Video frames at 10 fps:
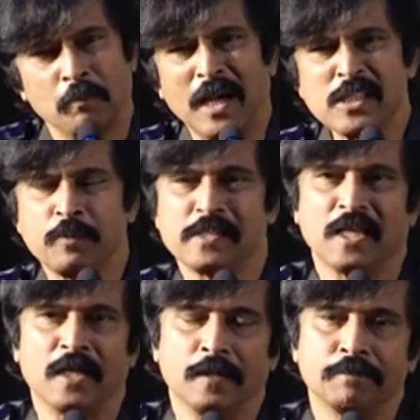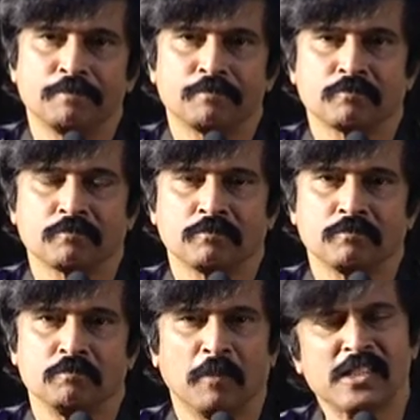மாஸ் மசாலா
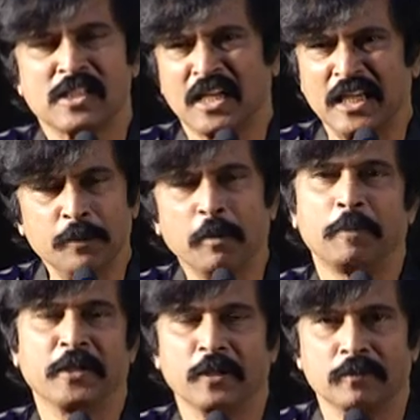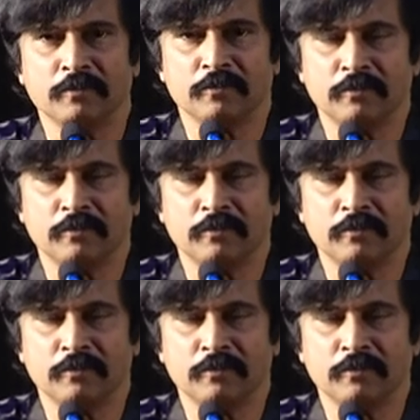மாஸ் கண்டிப்பாக பிடிக்கும்